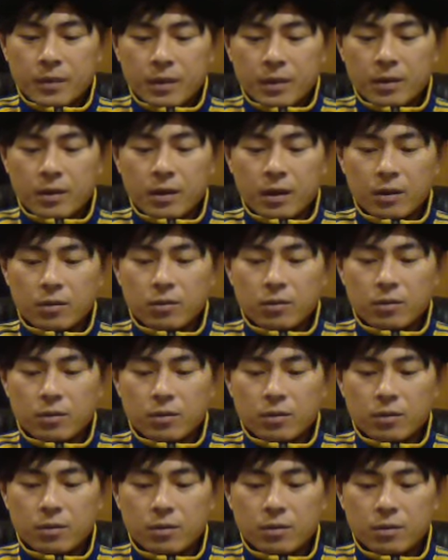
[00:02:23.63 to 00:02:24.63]
あの
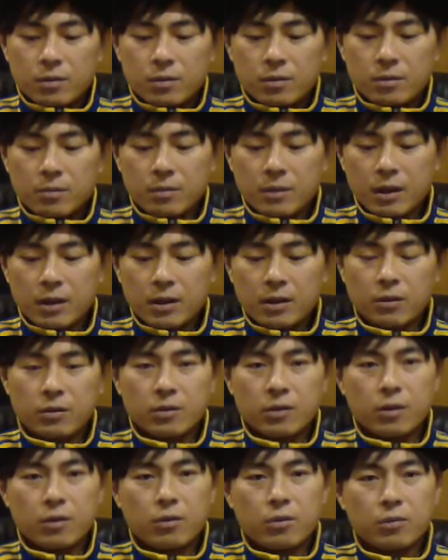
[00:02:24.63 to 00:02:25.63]
前読んだ「
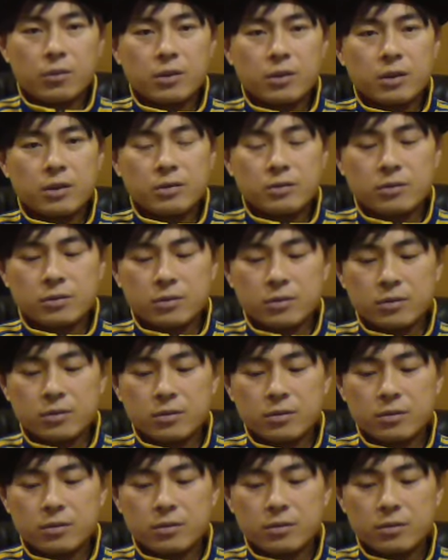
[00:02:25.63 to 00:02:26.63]

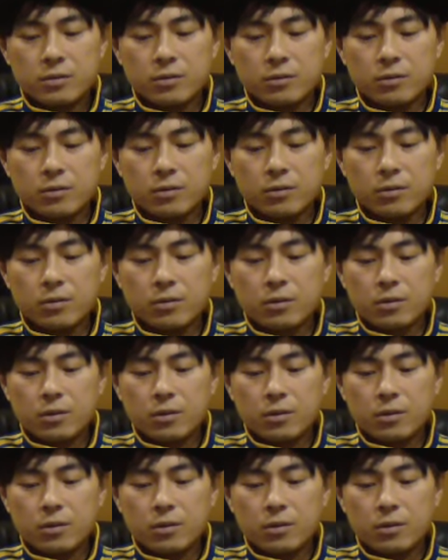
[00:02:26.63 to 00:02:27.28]
ホモデウス」その「